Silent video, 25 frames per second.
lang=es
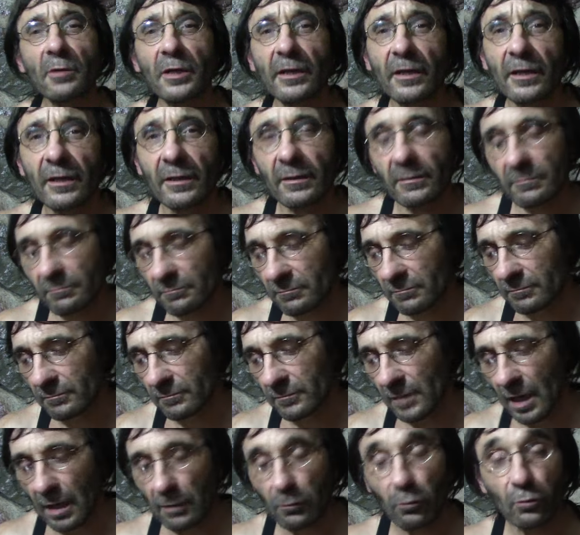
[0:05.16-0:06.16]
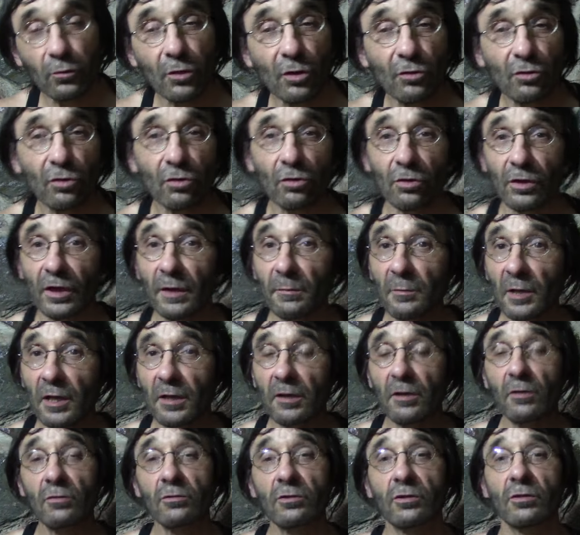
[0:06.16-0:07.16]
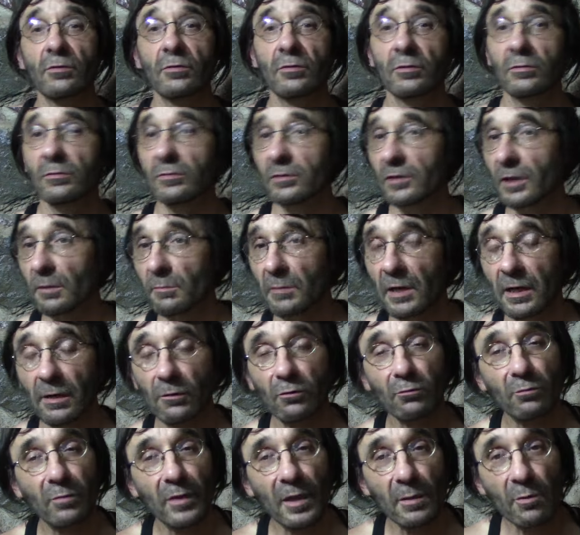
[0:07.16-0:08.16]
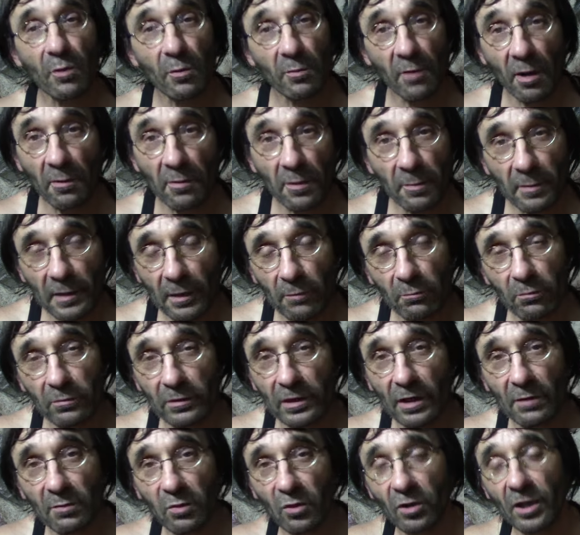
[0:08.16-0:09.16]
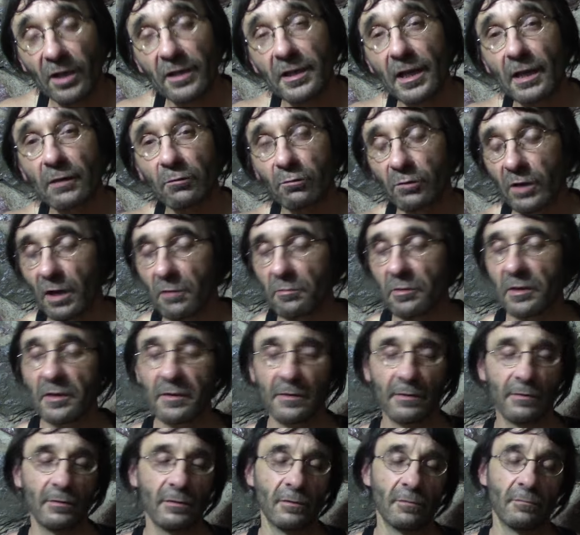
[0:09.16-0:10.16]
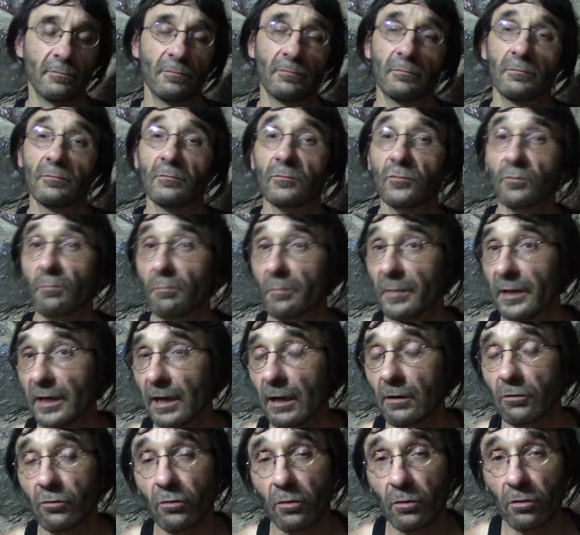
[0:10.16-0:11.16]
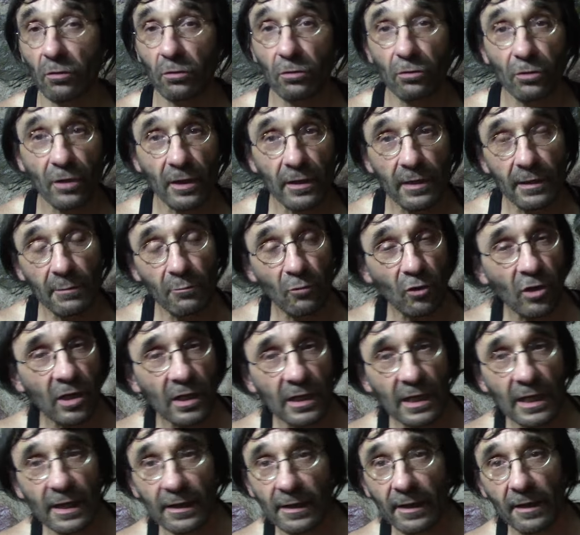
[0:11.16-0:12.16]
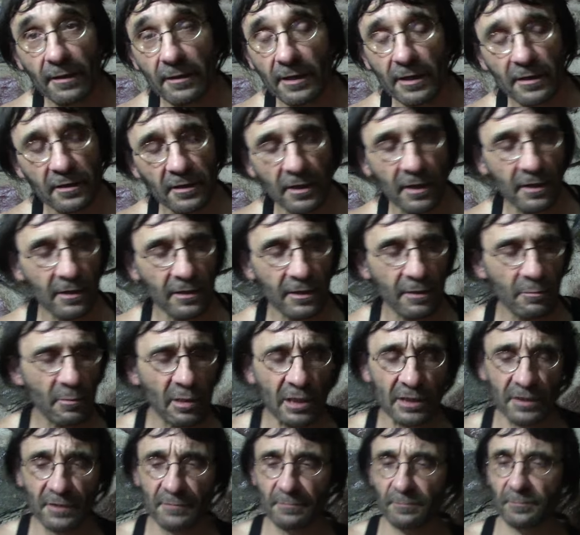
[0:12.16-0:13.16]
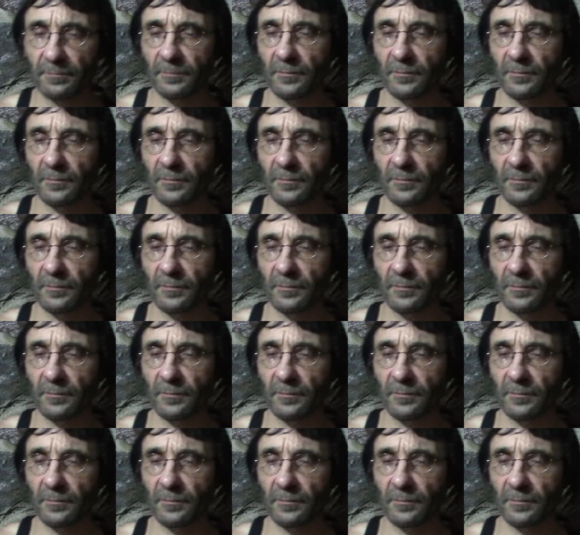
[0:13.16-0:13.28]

a ver mm, algunos remedios que más de un primo me habéis preguntado por ahí alguna vez para los dolores de muelas, de dientes y demás.